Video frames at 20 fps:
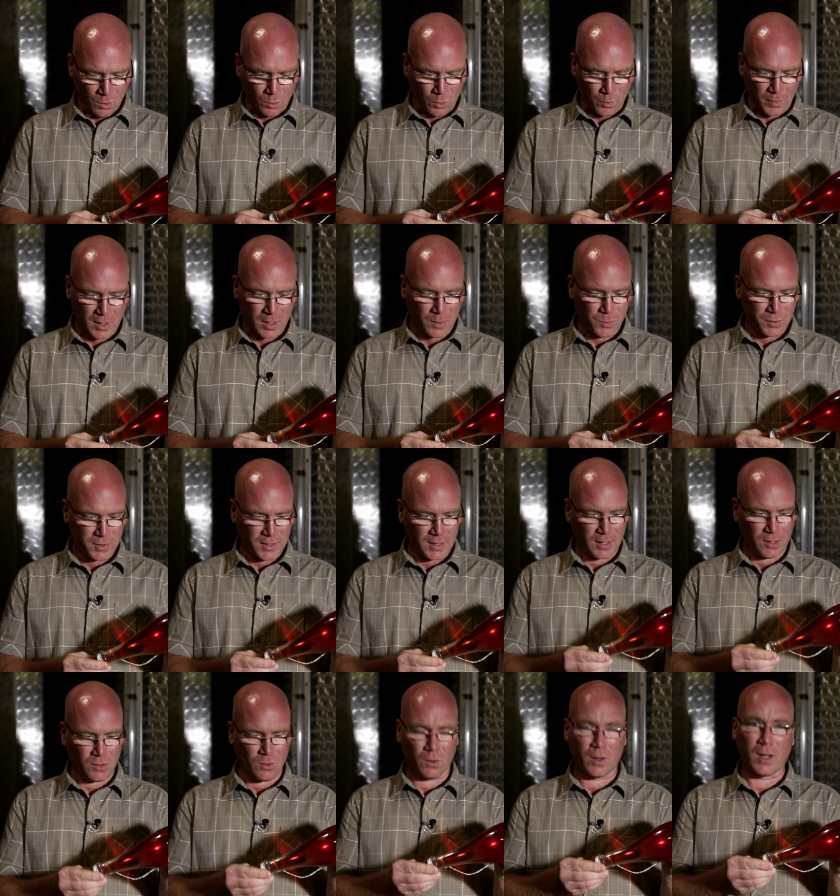On met la
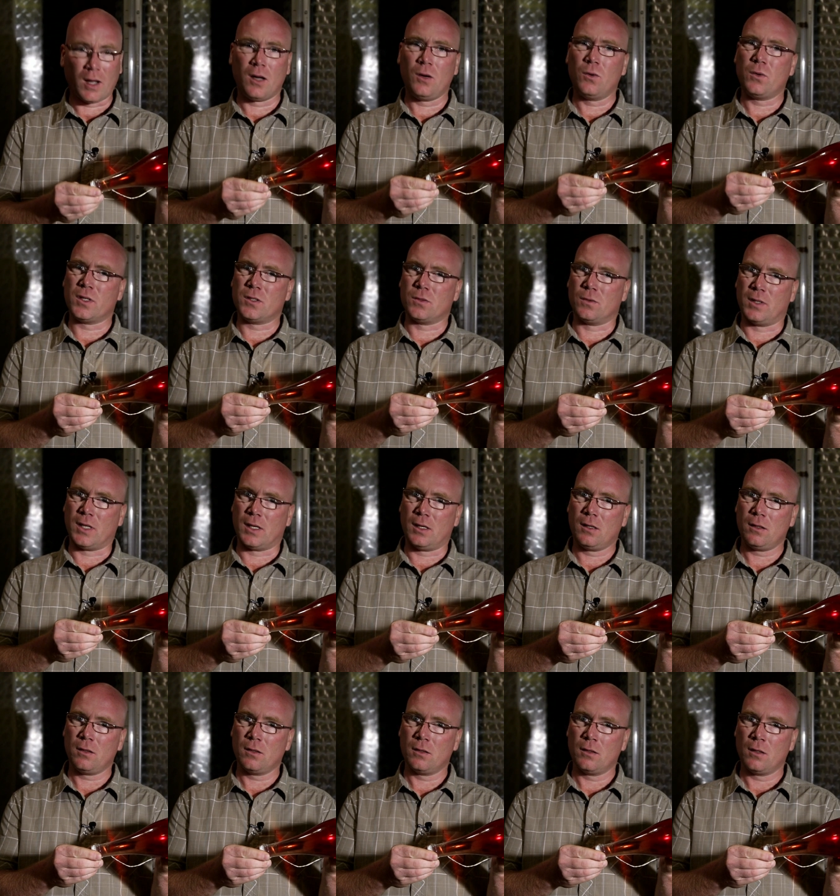bouteille donc à
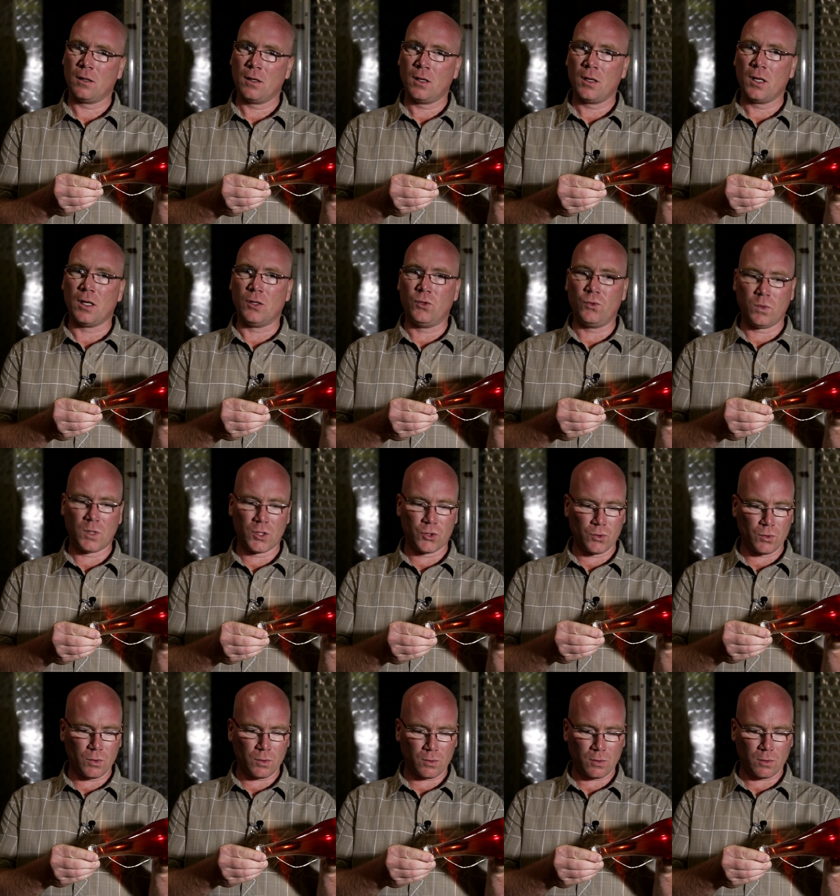l'horizontale et tous les
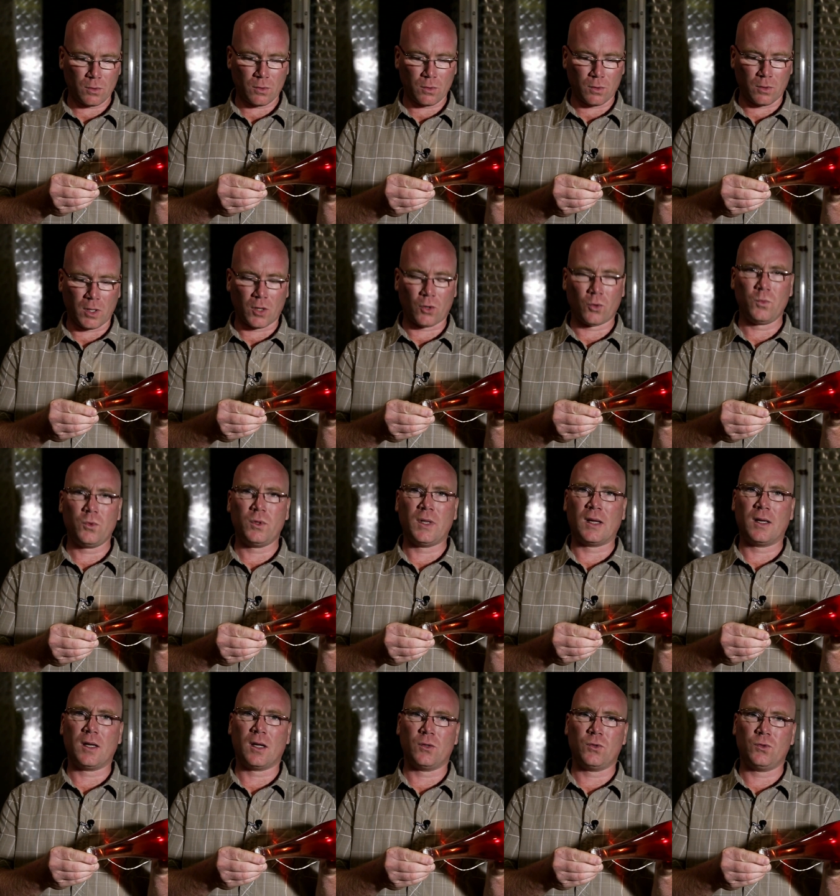jours, on la remue
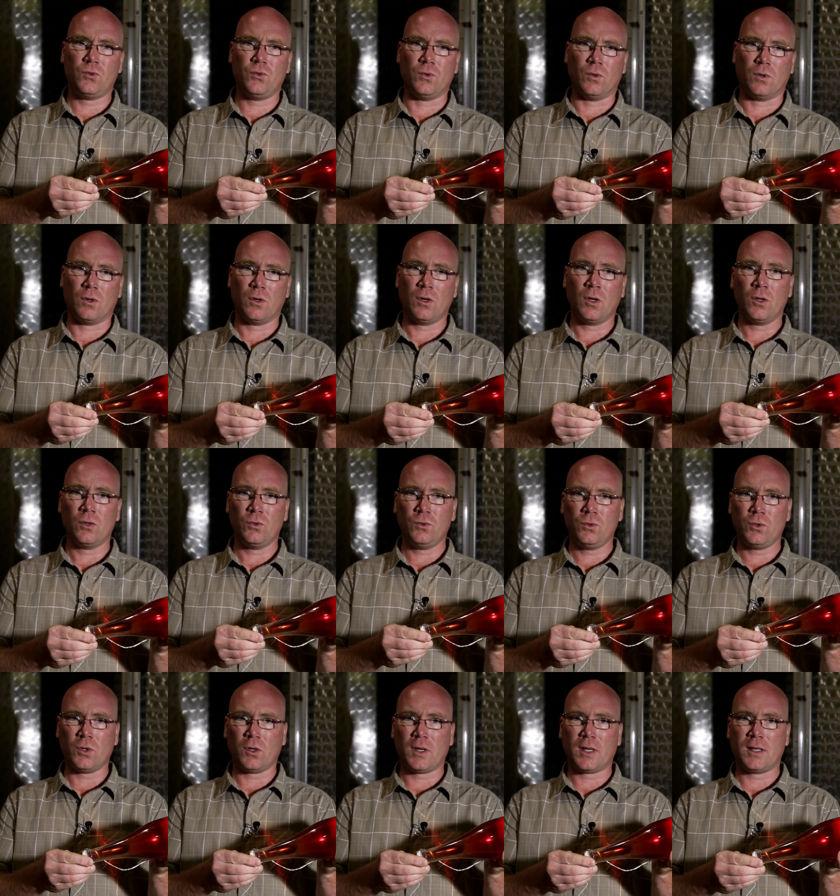d'un quart de tour,
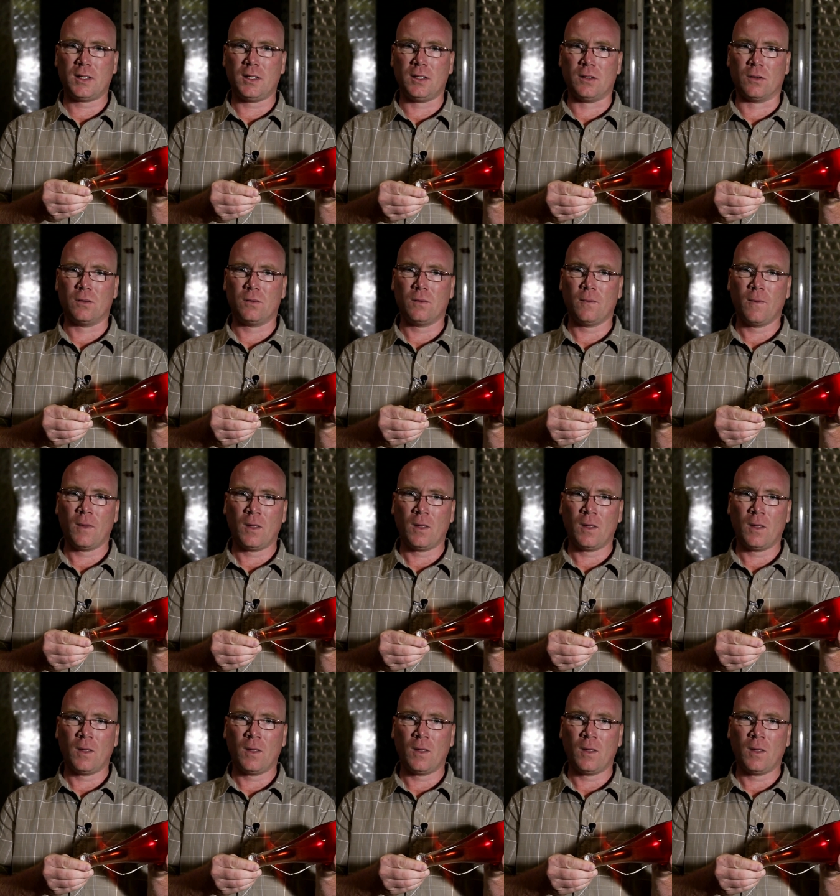tout en l'inclinant.